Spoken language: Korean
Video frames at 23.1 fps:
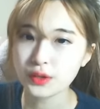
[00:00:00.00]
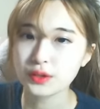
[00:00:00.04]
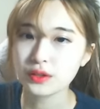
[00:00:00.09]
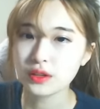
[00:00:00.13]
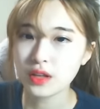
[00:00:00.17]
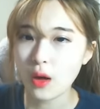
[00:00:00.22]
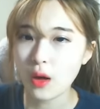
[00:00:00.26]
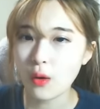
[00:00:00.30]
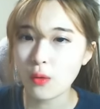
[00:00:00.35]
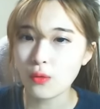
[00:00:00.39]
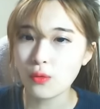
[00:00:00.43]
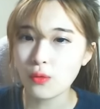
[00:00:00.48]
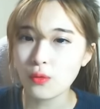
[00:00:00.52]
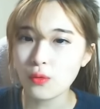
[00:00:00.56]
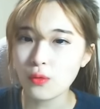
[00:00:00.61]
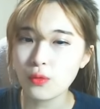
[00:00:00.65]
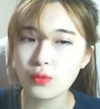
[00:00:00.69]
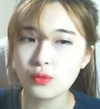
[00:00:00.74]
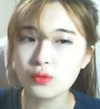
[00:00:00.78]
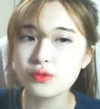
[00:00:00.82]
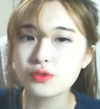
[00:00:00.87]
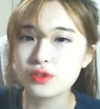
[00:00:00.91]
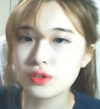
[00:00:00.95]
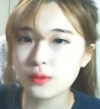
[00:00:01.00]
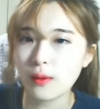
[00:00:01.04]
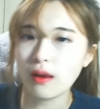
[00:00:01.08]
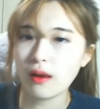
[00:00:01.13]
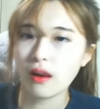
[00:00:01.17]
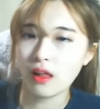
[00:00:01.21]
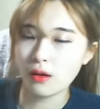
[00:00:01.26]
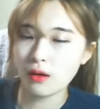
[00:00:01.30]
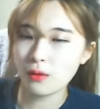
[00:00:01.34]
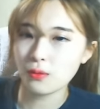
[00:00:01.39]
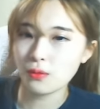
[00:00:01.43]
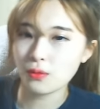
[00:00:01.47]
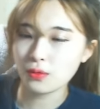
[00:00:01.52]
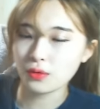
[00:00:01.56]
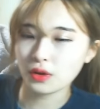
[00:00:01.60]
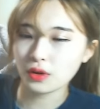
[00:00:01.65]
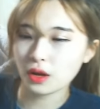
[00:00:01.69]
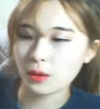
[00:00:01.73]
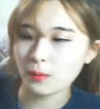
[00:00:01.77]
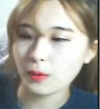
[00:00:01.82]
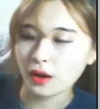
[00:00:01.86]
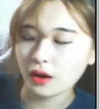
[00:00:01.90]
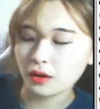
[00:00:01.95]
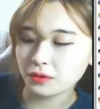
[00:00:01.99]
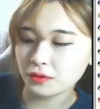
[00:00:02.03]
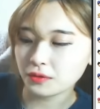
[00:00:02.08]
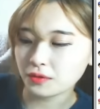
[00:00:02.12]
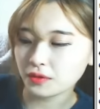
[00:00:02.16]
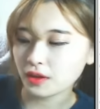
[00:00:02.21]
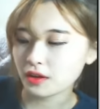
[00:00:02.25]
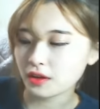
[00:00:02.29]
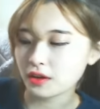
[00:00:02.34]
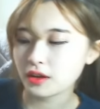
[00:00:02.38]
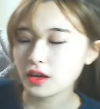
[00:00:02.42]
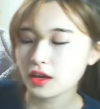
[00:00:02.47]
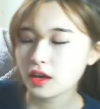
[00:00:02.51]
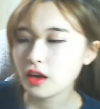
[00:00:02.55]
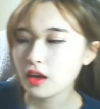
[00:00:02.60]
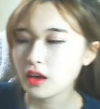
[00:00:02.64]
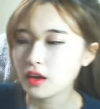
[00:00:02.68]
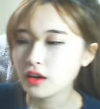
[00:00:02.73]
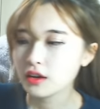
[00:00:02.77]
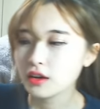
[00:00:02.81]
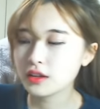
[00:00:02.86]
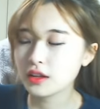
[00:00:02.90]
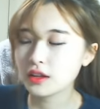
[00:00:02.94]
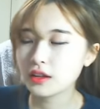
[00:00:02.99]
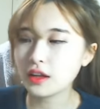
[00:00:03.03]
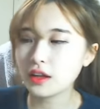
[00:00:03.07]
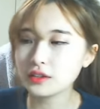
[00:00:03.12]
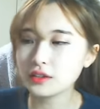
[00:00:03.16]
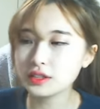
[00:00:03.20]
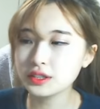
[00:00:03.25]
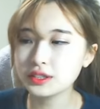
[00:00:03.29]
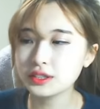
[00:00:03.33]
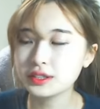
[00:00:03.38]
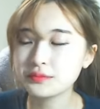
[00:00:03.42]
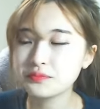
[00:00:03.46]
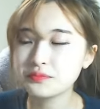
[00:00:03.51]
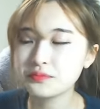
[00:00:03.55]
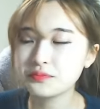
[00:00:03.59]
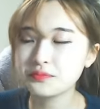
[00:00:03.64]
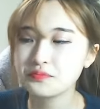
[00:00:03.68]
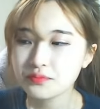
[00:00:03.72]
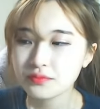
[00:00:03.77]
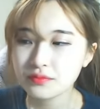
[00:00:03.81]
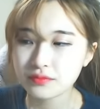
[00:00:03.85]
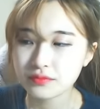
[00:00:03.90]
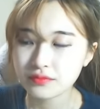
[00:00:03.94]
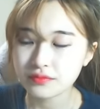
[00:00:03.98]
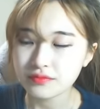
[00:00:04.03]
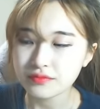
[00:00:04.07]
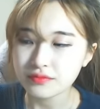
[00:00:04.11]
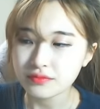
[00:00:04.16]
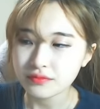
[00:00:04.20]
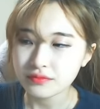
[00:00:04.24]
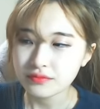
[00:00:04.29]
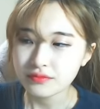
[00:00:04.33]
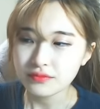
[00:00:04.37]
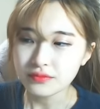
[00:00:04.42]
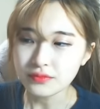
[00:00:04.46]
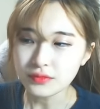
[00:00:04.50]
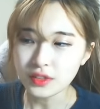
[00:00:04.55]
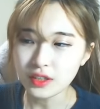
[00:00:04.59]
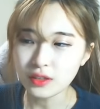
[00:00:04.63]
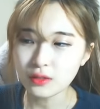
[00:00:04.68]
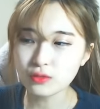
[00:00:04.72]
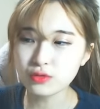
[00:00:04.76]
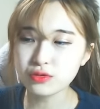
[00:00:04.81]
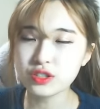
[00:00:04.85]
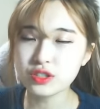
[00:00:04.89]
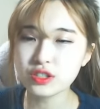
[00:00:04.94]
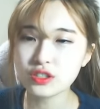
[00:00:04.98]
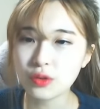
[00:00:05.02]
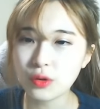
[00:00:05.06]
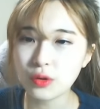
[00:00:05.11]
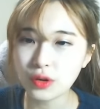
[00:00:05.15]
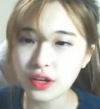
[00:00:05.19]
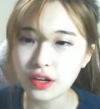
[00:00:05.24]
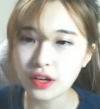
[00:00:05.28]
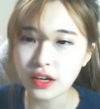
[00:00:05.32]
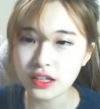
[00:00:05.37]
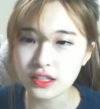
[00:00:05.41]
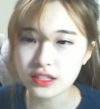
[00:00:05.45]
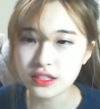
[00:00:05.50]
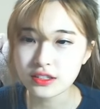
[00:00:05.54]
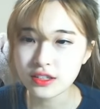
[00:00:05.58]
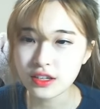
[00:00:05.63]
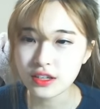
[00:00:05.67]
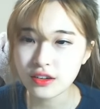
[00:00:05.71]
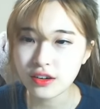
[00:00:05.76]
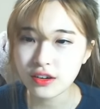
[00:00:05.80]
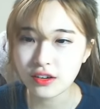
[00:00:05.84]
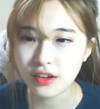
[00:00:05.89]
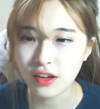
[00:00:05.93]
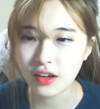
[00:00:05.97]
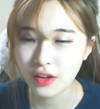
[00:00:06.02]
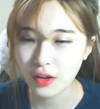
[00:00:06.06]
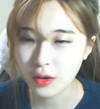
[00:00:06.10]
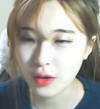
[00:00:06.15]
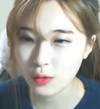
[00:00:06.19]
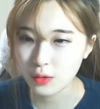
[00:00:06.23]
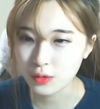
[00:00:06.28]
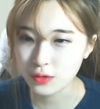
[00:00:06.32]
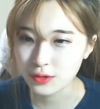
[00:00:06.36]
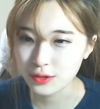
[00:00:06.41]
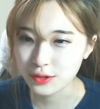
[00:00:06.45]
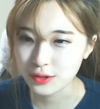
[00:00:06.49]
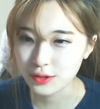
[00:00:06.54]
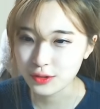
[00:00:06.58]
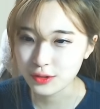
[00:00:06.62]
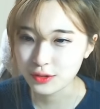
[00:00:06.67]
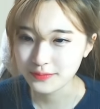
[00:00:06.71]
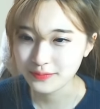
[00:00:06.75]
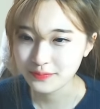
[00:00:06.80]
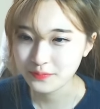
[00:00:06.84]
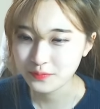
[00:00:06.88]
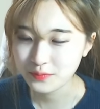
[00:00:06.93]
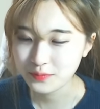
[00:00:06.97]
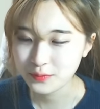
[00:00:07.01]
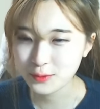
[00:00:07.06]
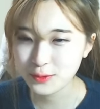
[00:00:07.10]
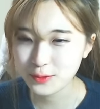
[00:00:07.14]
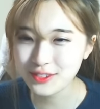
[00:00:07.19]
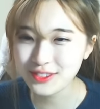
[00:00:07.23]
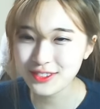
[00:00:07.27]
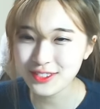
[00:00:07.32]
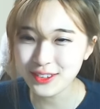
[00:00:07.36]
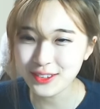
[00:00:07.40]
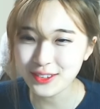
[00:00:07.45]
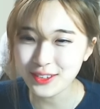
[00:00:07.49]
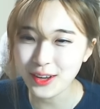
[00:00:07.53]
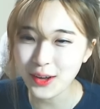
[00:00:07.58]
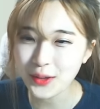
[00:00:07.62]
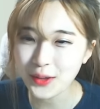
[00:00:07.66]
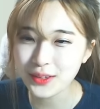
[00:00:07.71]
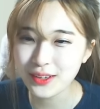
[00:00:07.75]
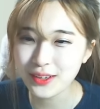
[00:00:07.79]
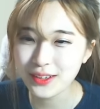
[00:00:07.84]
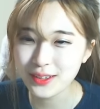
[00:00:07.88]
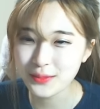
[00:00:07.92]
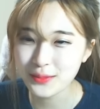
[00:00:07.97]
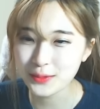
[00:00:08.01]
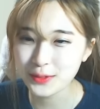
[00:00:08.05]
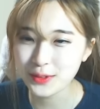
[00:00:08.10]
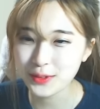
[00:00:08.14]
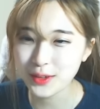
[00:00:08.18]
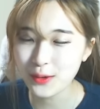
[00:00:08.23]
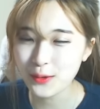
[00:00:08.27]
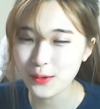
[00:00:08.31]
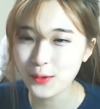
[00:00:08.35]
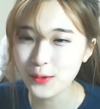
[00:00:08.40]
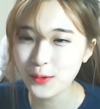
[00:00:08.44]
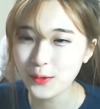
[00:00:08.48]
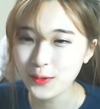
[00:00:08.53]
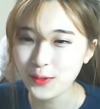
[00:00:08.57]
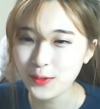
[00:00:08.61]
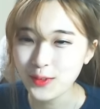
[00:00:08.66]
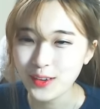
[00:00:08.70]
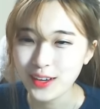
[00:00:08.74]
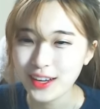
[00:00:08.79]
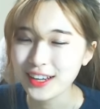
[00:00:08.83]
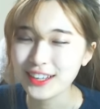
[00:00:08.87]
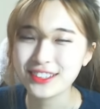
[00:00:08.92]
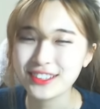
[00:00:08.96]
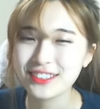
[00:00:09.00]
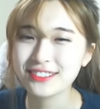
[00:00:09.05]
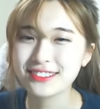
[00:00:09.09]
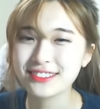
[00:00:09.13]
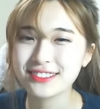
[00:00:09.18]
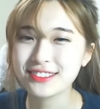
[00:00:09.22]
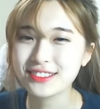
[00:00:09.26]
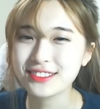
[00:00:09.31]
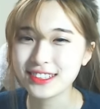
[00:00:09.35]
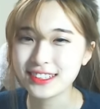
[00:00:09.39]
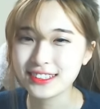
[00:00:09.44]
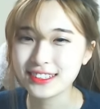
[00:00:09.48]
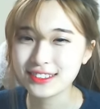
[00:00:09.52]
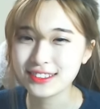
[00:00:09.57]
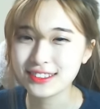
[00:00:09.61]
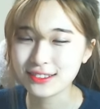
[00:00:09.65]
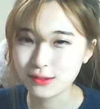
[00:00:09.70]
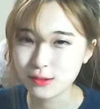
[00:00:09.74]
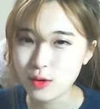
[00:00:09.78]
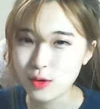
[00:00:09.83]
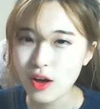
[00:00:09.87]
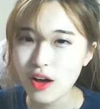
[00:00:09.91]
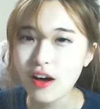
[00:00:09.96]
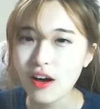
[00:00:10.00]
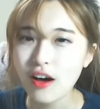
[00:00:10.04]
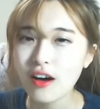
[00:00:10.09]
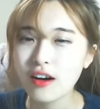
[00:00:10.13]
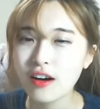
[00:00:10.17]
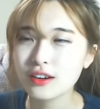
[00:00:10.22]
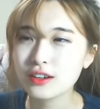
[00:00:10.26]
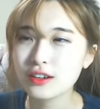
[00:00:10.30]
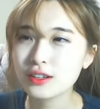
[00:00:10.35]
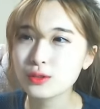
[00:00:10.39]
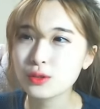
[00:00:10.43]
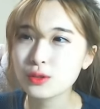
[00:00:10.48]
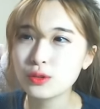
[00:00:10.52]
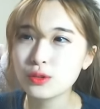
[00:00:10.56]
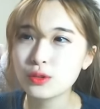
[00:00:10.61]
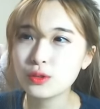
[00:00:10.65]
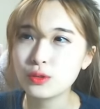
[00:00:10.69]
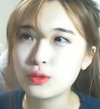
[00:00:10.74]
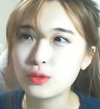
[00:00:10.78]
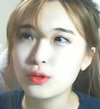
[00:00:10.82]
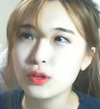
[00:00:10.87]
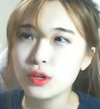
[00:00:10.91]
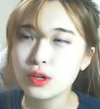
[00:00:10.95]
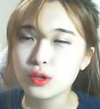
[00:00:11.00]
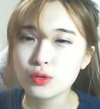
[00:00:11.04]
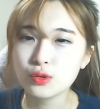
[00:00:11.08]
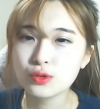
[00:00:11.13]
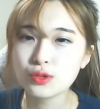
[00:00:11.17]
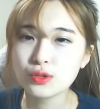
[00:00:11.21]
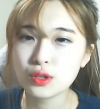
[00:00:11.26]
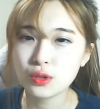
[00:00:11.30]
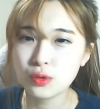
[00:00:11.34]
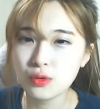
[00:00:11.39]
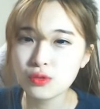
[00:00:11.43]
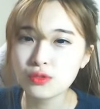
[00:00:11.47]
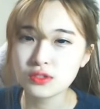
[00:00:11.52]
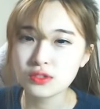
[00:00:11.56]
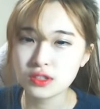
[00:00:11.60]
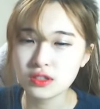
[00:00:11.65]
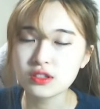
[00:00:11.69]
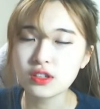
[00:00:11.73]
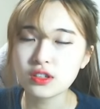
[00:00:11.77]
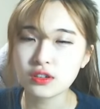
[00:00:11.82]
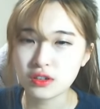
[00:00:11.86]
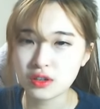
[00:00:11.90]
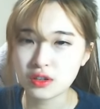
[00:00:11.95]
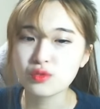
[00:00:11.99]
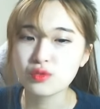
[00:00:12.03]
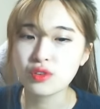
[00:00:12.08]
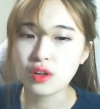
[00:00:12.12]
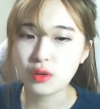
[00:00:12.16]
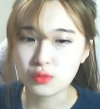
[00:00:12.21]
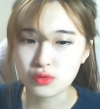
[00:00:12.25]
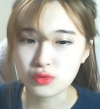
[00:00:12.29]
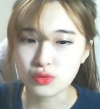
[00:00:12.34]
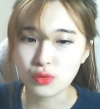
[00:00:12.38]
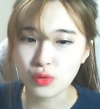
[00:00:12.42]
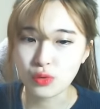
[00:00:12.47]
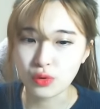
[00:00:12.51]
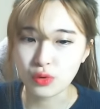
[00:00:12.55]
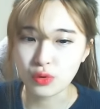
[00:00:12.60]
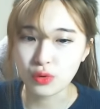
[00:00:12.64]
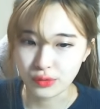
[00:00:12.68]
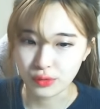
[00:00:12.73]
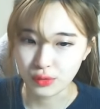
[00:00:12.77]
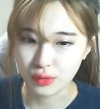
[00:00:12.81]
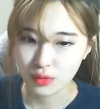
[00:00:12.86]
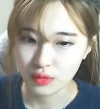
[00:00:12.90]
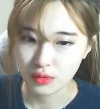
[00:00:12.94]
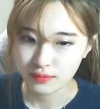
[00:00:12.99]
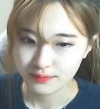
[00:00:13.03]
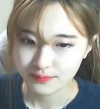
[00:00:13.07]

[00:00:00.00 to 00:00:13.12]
있다고 울지 말라고 이렇게 말하던데. 근데 나는 굳이 그렇게까지는 생각을 안 하거든. 무슨 여자가 제일 이쁘다고? 아니요, 그건 아니고. 그래서 솔직히 오늘 진짜 기분 안 좋거든요.